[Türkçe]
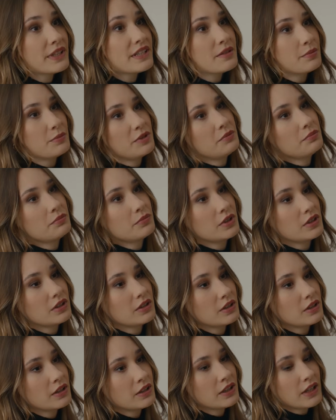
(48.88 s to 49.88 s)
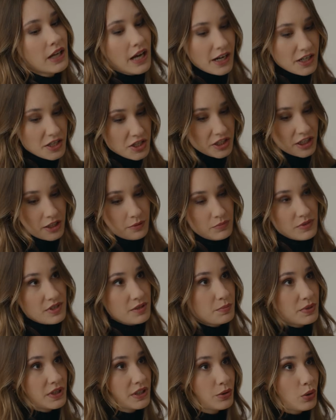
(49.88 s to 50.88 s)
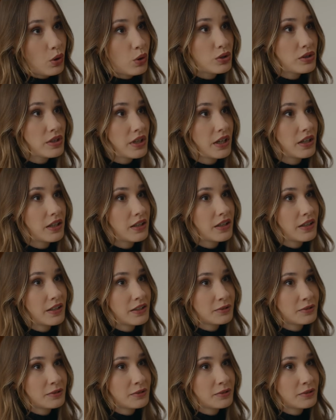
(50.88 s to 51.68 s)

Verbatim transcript: etmeyeyim mi? Her şeyimiz bir ortak.